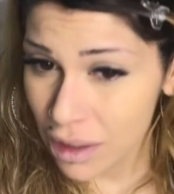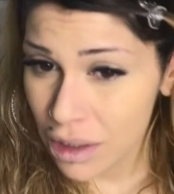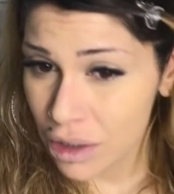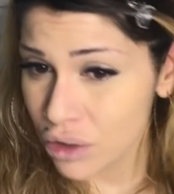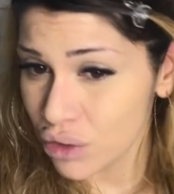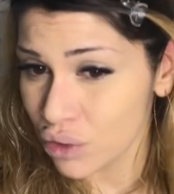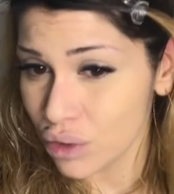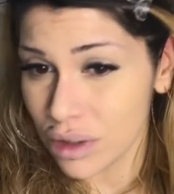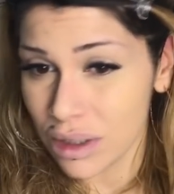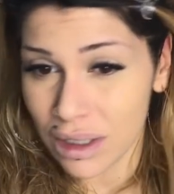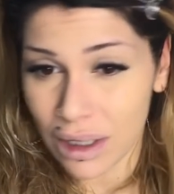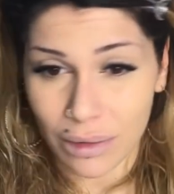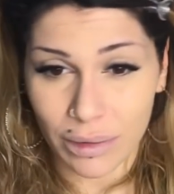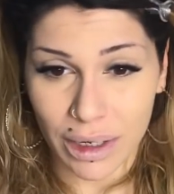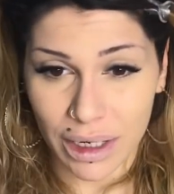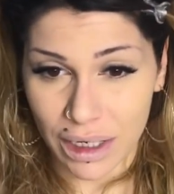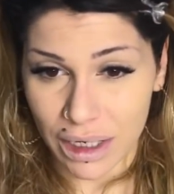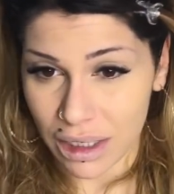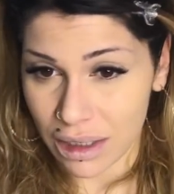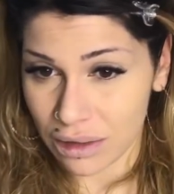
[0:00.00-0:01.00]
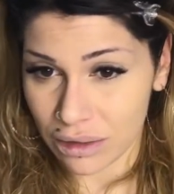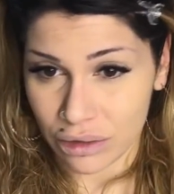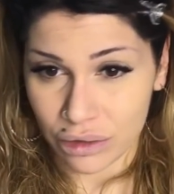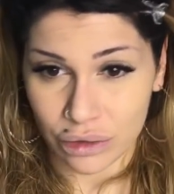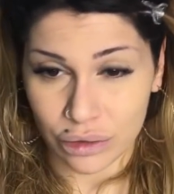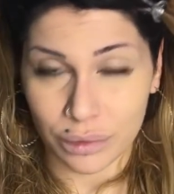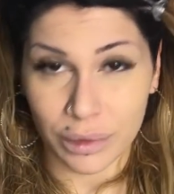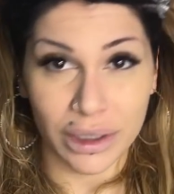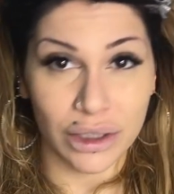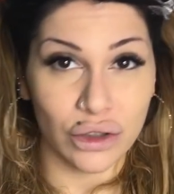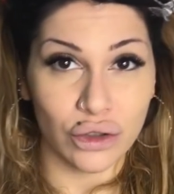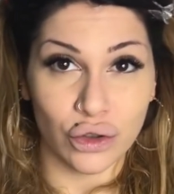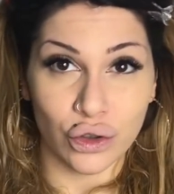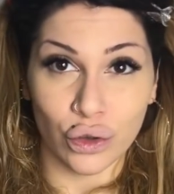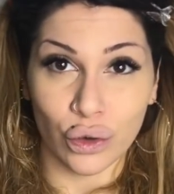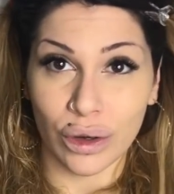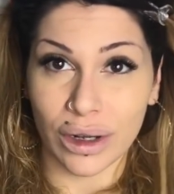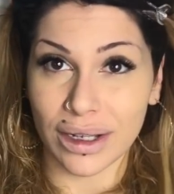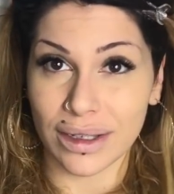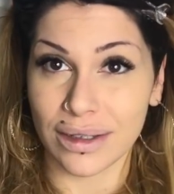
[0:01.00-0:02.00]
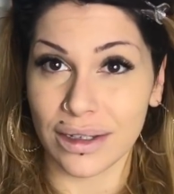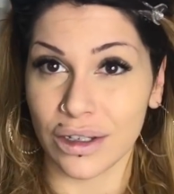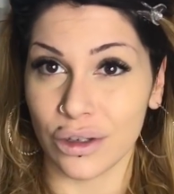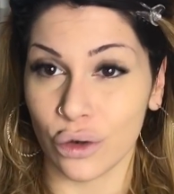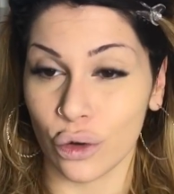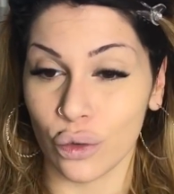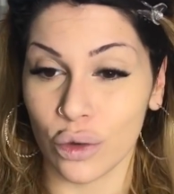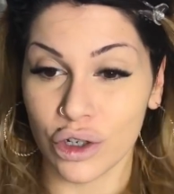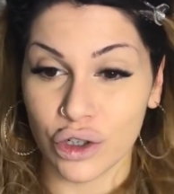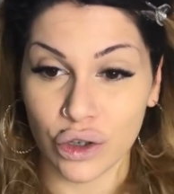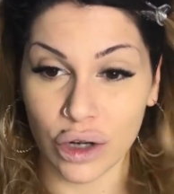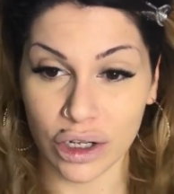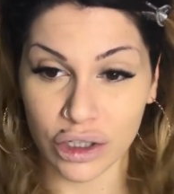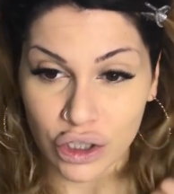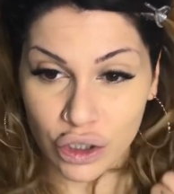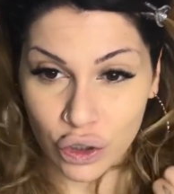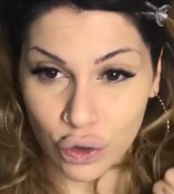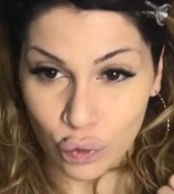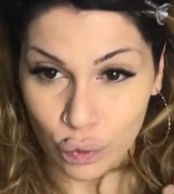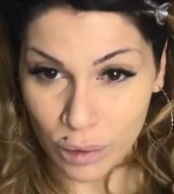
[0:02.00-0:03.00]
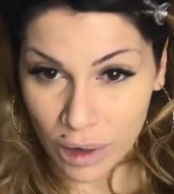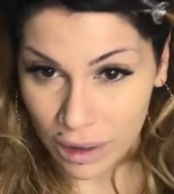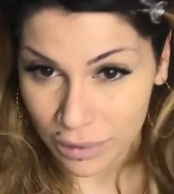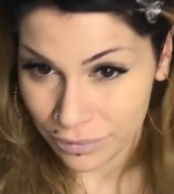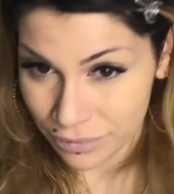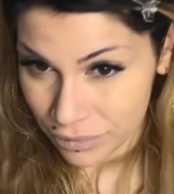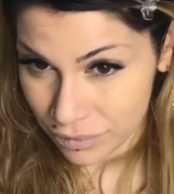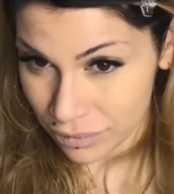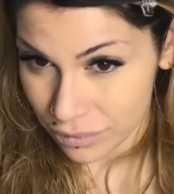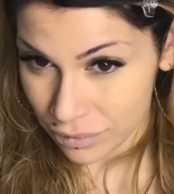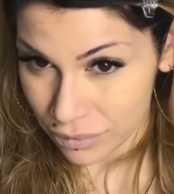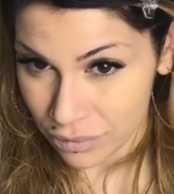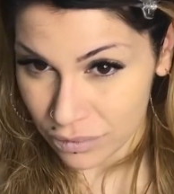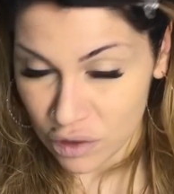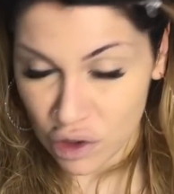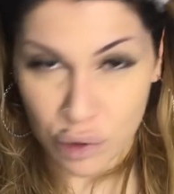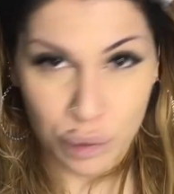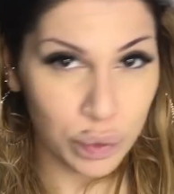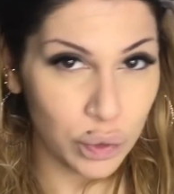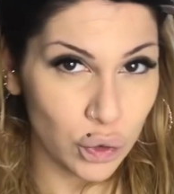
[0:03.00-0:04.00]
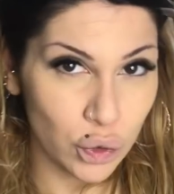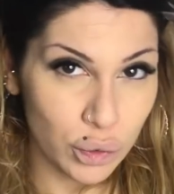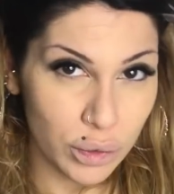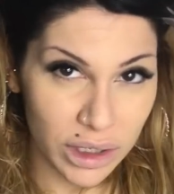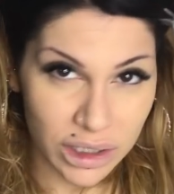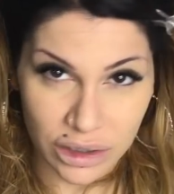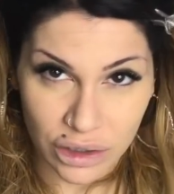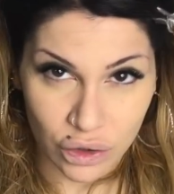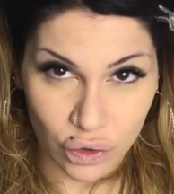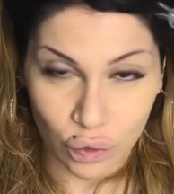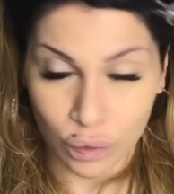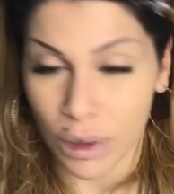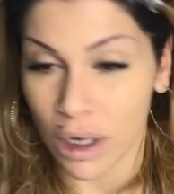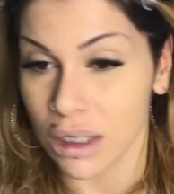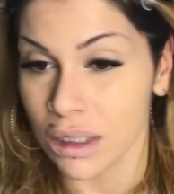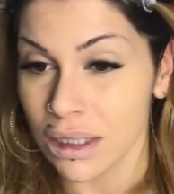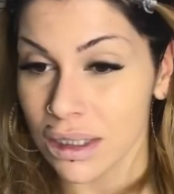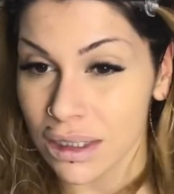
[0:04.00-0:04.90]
su sti capelli penso c'è un casino, qua c'è la schiuma, spuma, schiuma,